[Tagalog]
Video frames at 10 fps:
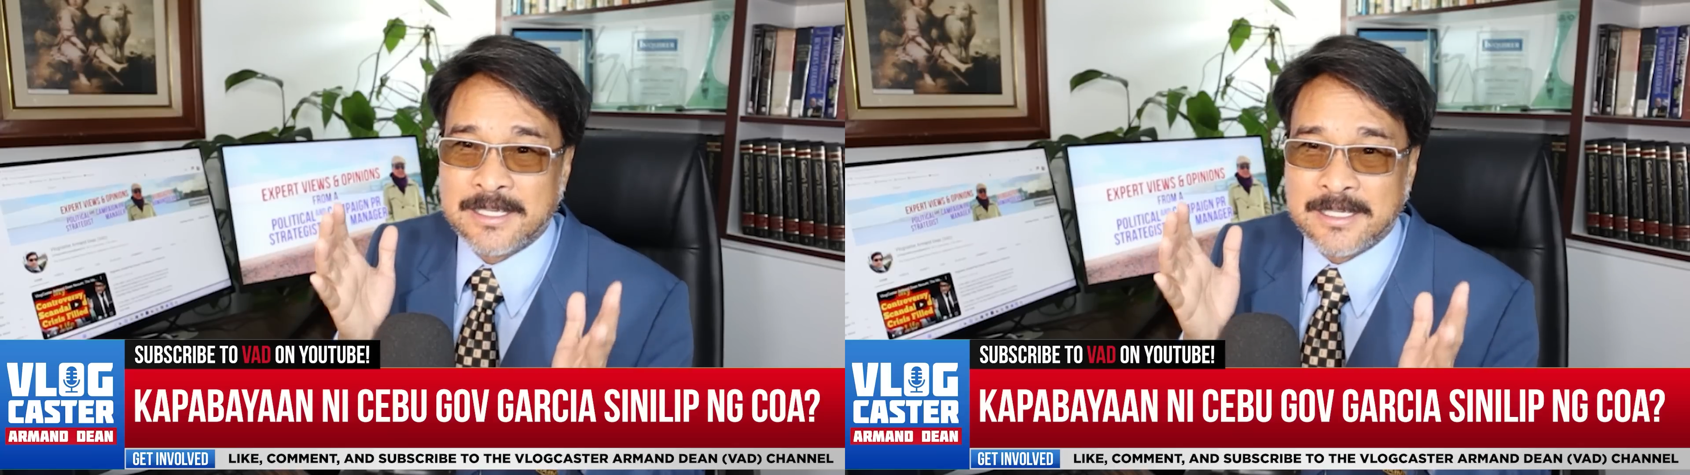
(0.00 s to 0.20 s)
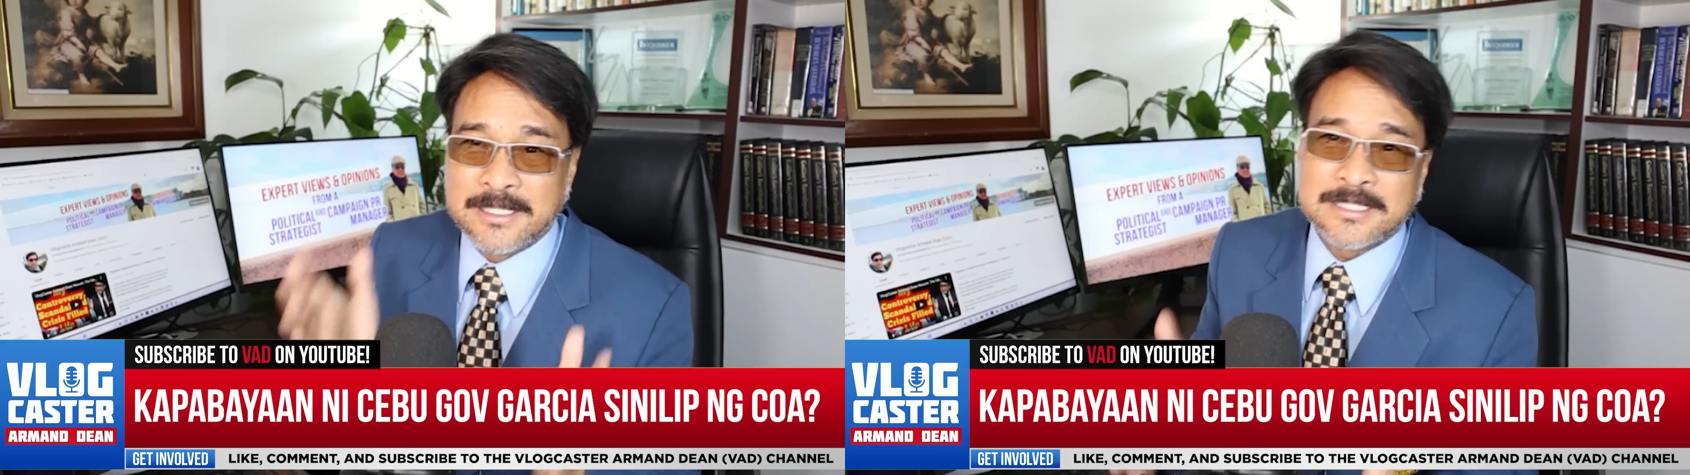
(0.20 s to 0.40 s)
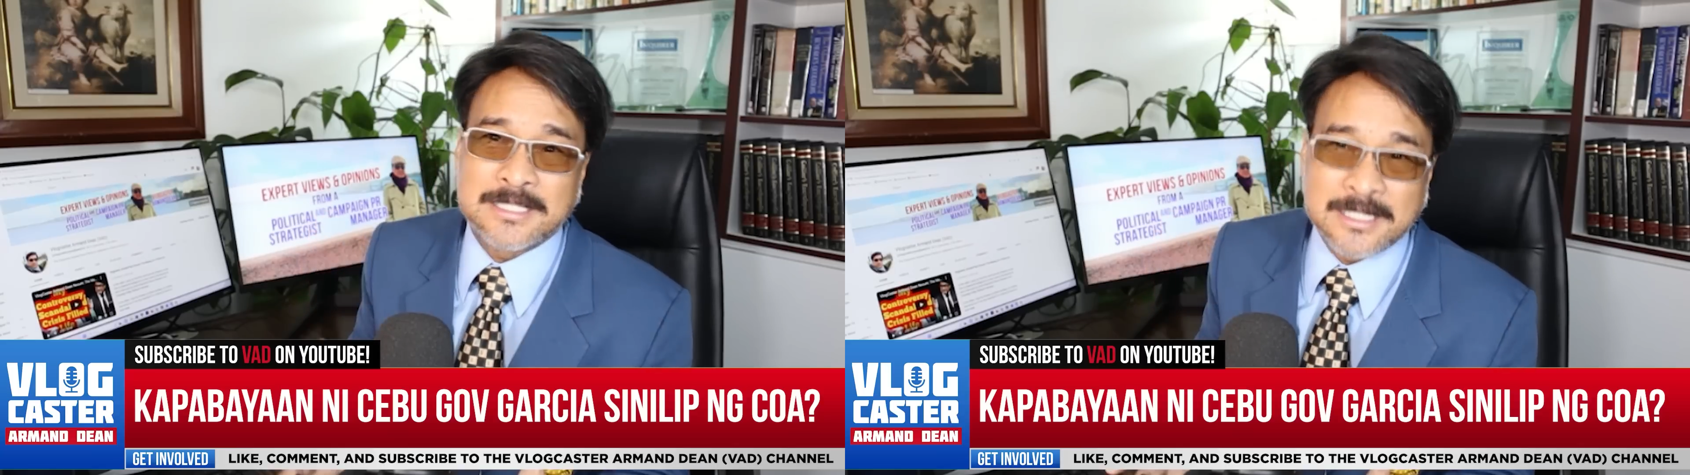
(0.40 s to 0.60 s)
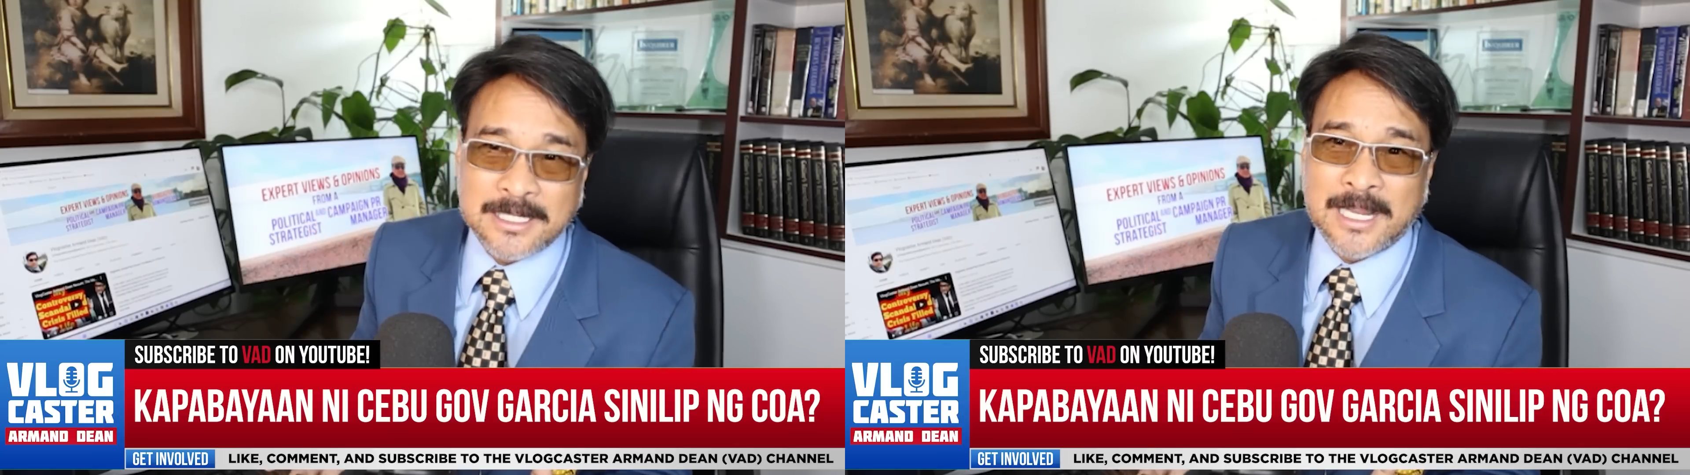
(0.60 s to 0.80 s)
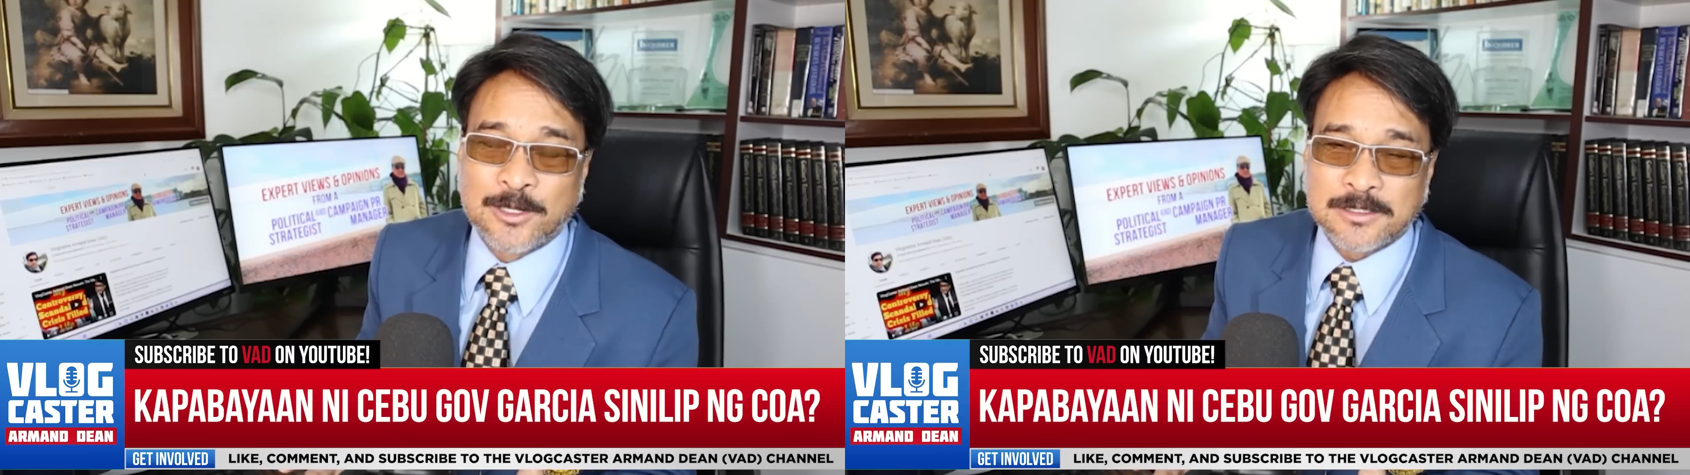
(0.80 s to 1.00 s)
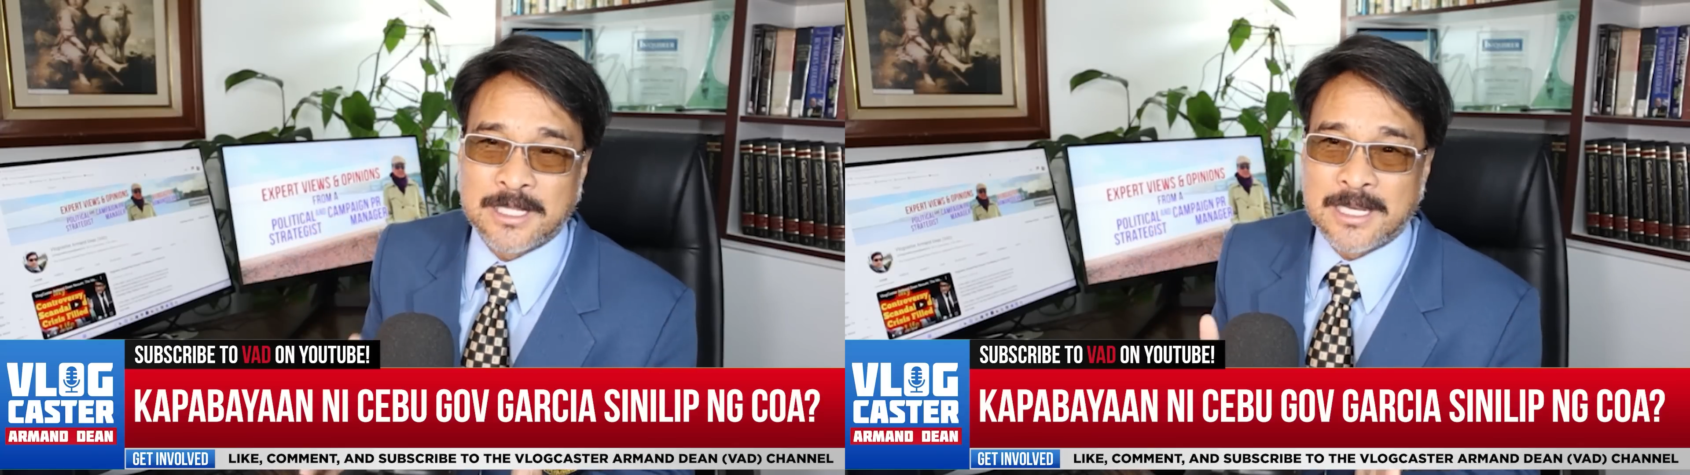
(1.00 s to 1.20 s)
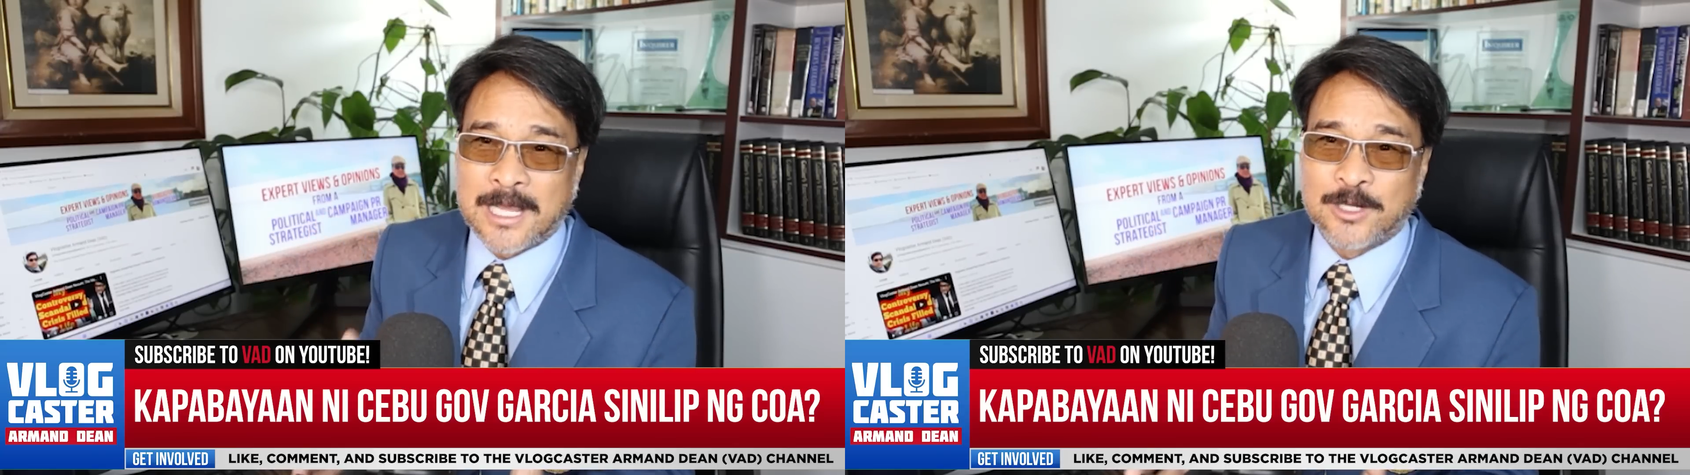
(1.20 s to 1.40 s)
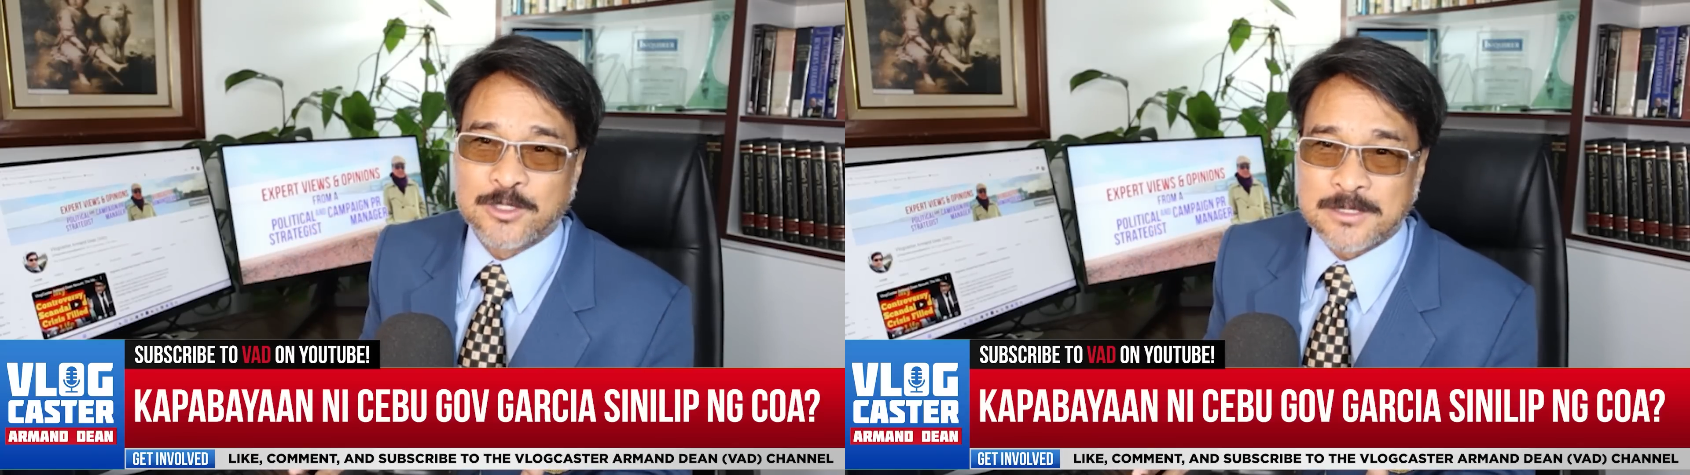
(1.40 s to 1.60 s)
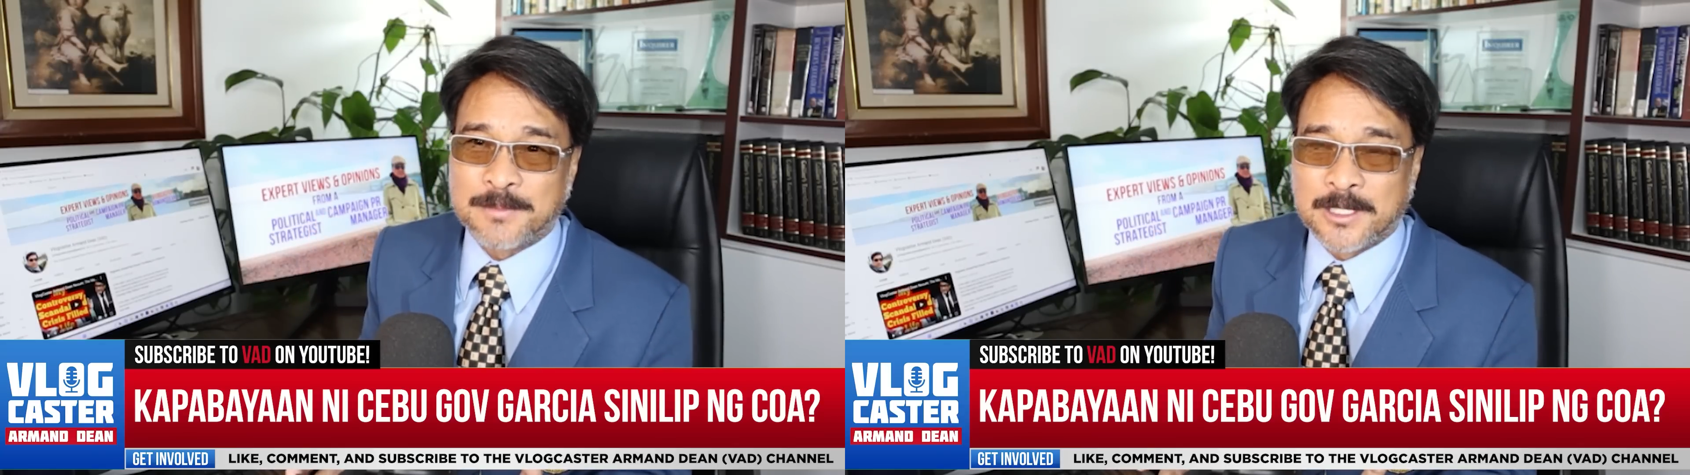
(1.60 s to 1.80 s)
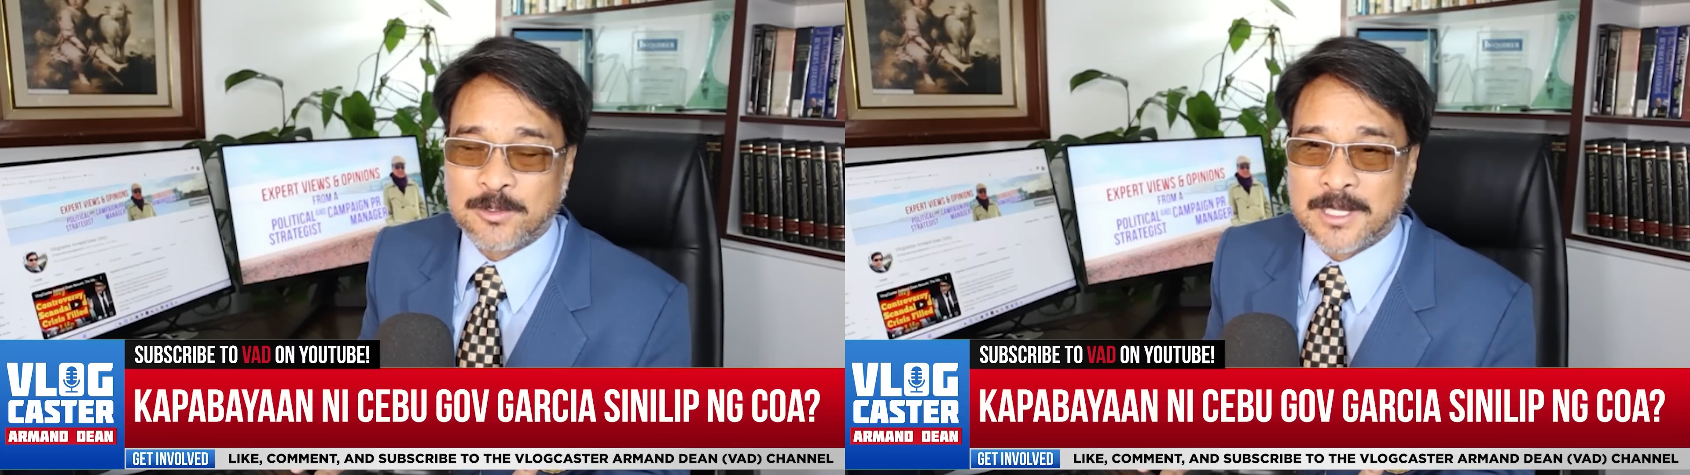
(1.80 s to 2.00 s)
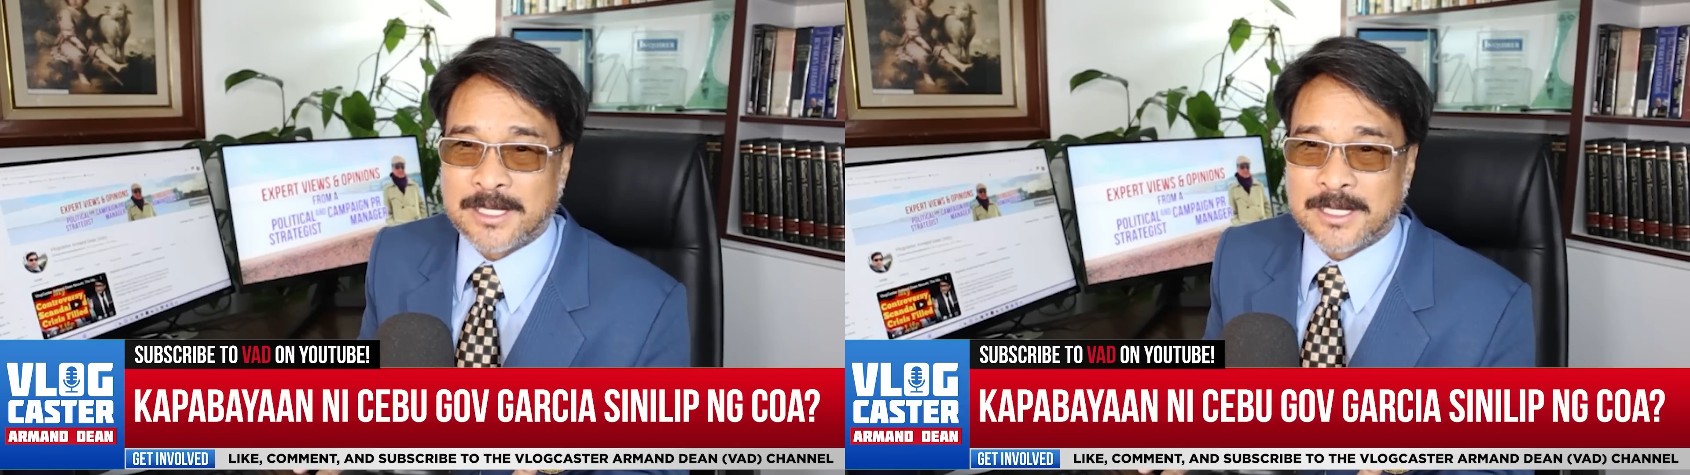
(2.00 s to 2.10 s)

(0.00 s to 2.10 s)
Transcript: hindi siya nanalo, nanalo sa mga lugar